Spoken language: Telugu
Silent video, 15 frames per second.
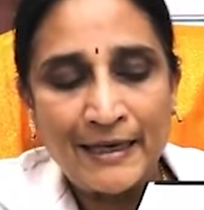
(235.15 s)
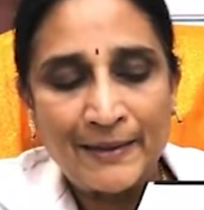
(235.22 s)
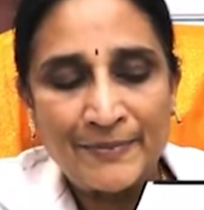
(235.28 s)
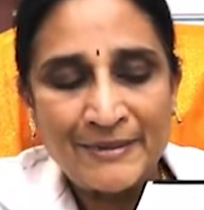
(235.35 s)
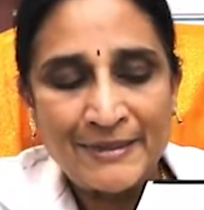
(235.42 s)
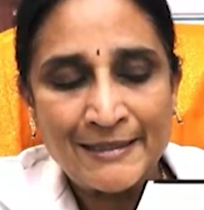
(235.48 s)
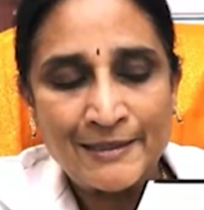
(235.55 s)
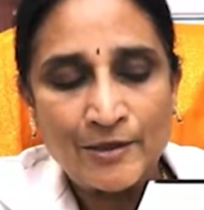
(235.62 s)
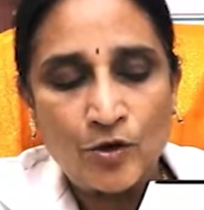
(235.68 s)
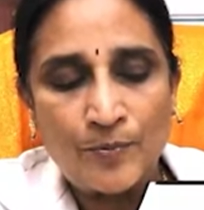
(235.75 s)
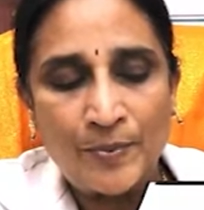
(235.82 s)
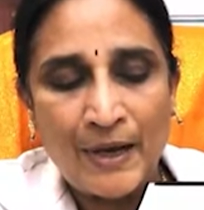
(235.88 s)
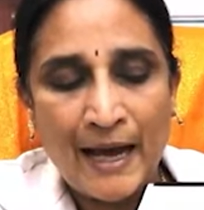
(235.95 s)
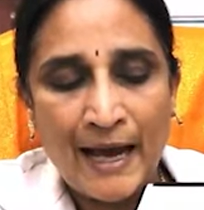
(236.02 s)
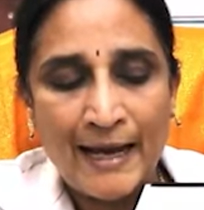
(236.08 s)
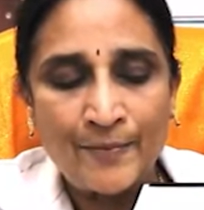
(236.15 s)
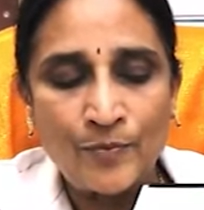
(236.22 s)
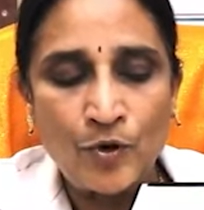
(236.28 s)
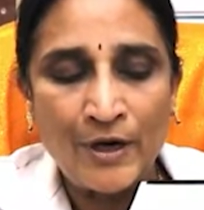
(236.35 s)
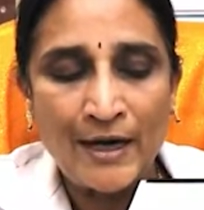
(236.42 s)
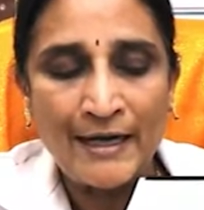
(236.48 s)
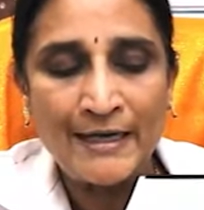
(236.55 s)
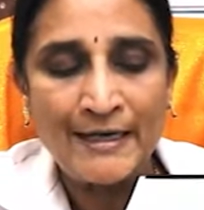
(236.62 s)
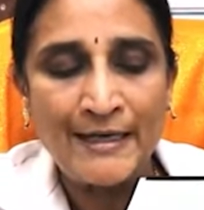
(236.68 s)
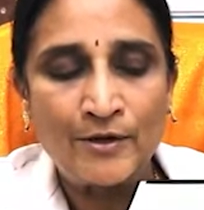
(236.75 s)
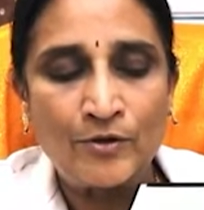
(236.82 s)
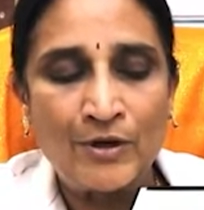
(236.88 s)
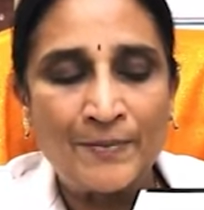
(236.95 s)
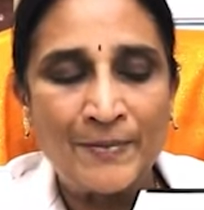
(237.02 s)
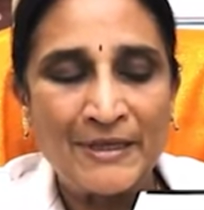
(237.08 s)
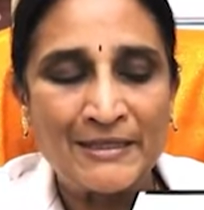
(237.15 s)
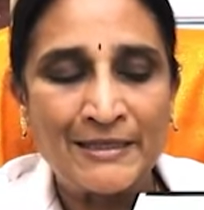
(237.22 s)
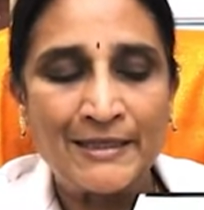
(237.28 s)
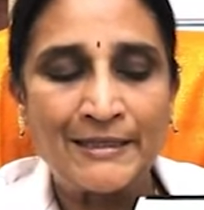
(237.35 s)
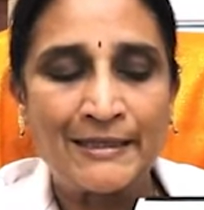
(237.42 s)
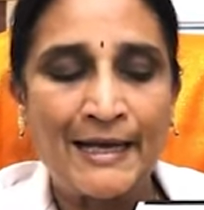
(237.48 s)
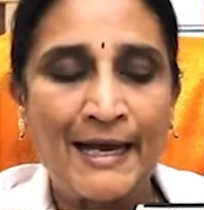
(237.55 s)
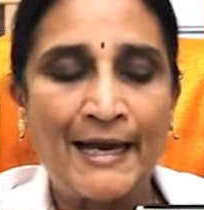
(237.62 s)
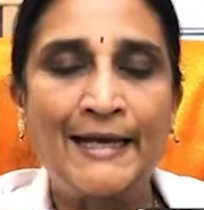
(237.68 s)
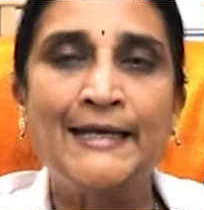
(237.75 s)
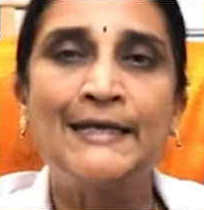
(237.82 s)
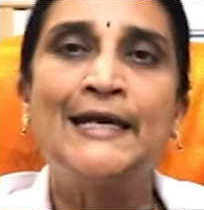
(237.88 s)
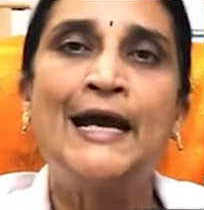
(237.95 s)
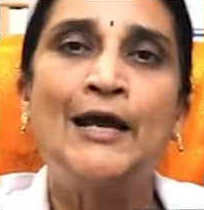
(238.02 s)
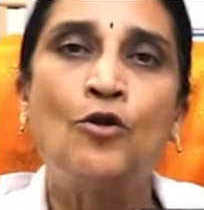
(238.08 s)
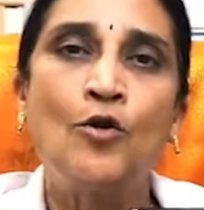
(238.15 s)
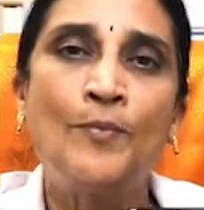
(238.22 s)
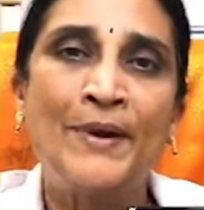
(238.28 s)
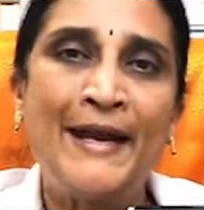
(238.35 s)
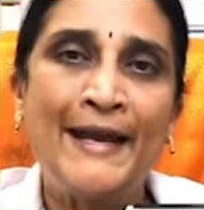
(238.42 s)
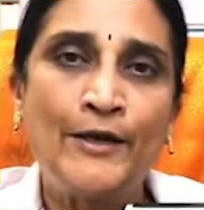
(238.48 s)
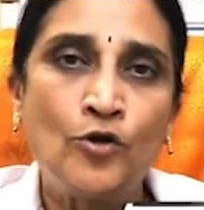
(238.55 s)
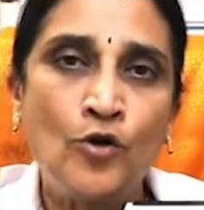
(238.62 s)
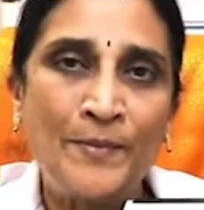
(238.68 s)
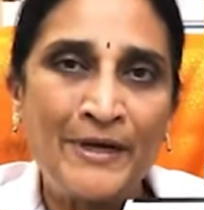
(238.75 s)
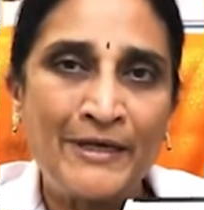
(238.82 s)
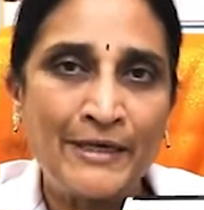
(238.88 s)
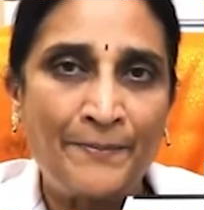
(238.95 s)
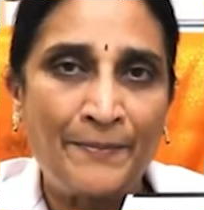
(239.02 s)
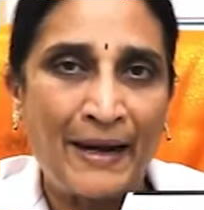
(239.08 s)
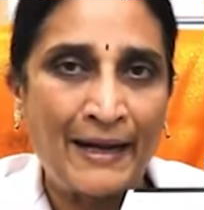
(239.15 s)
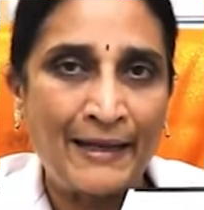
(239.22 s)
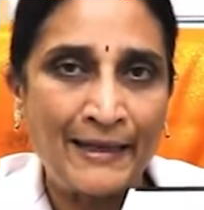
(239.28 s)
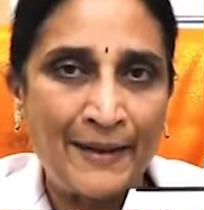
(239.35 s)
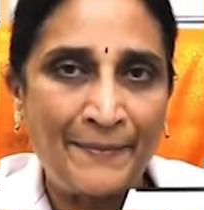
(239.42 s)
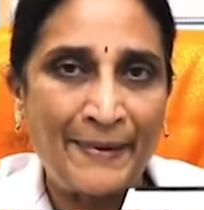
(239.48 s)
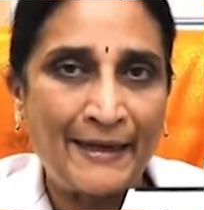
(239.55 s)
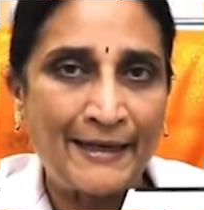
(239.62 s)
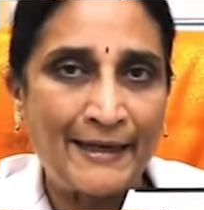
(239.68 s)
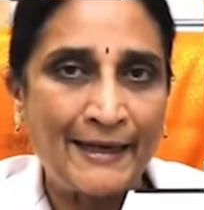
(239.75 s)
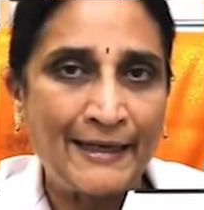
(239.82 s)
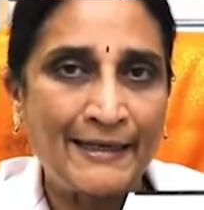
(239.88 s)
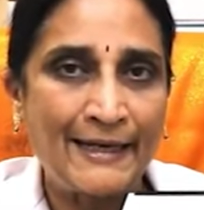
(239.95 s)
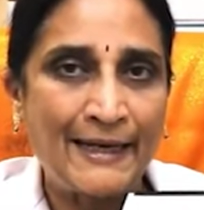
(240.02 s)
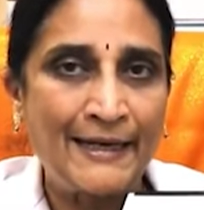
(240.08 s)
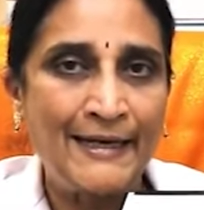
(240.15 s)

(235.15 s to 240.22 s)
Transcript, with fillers: గర్భసంచి లోపల హార్మోన్లన్నీ కూడా మంచిగా తయారయ్యి ఆ లోపల ఎండోమెట్రియం బలంగా పెరగడానికి